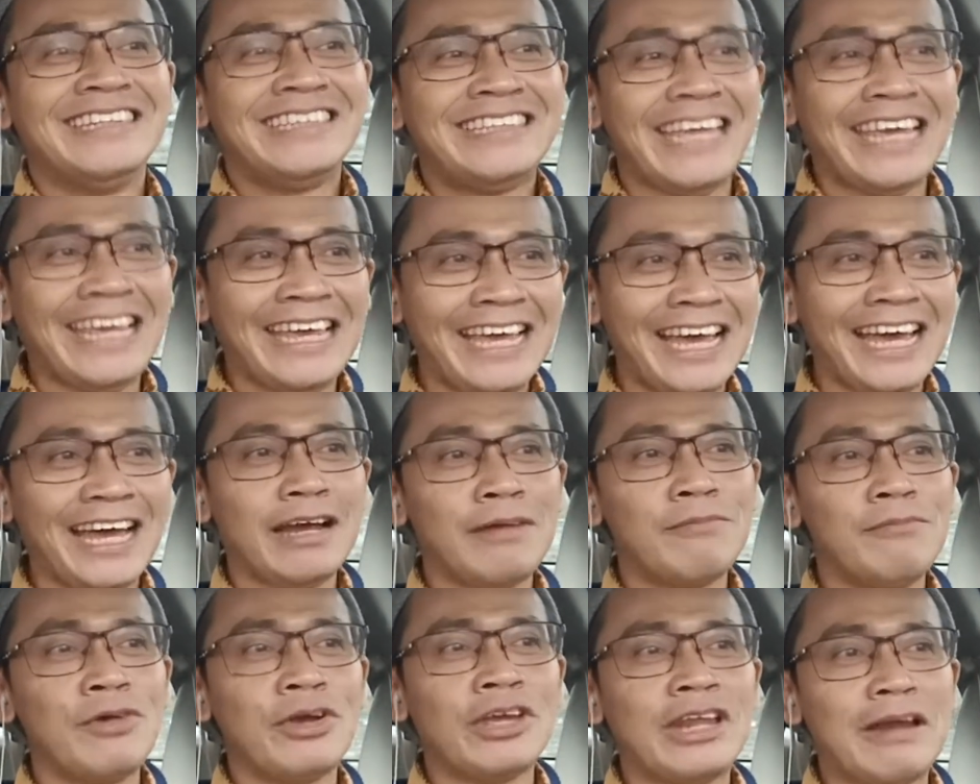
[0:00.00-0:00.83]
sehingga
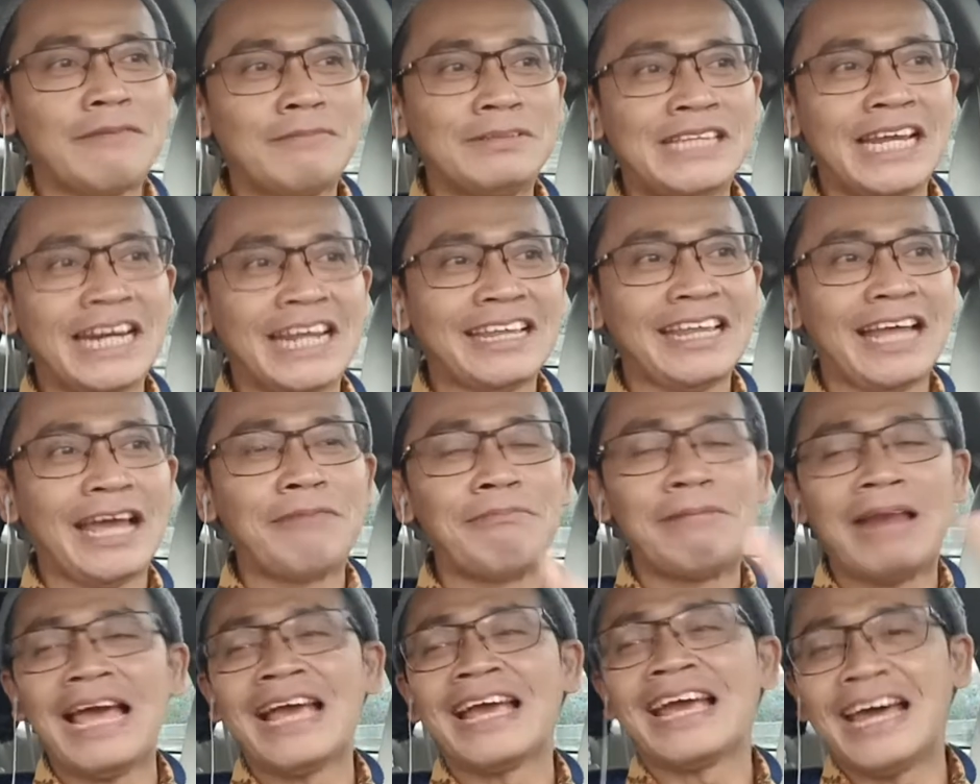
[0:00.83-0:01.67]
kemungkinan besar kita
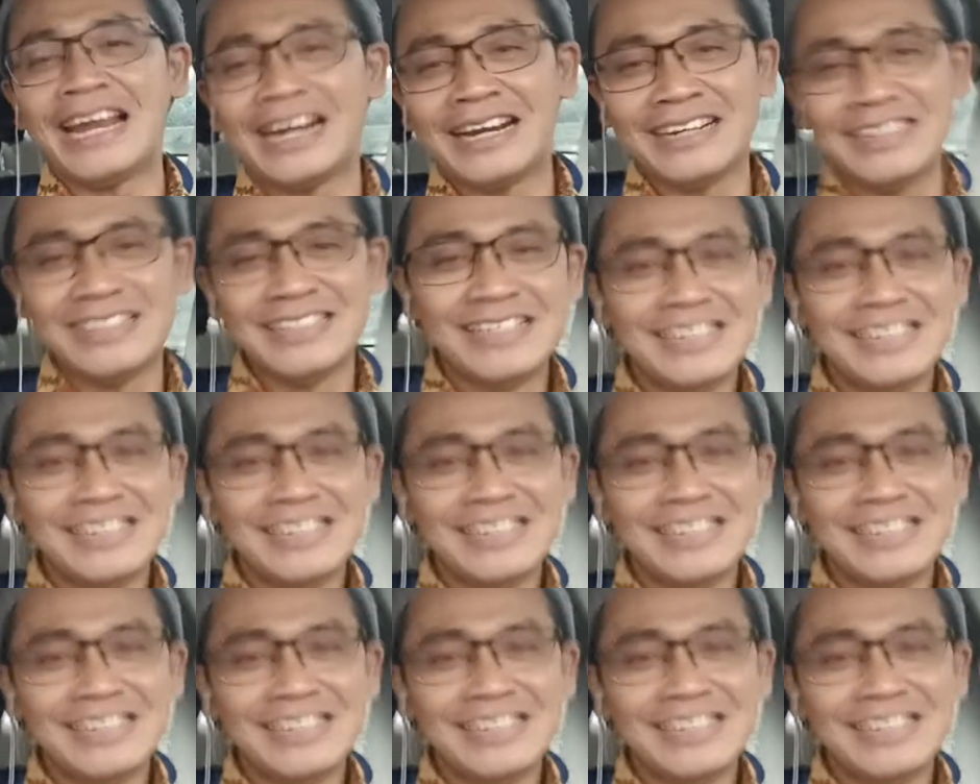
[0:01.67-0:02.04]
akan melanggar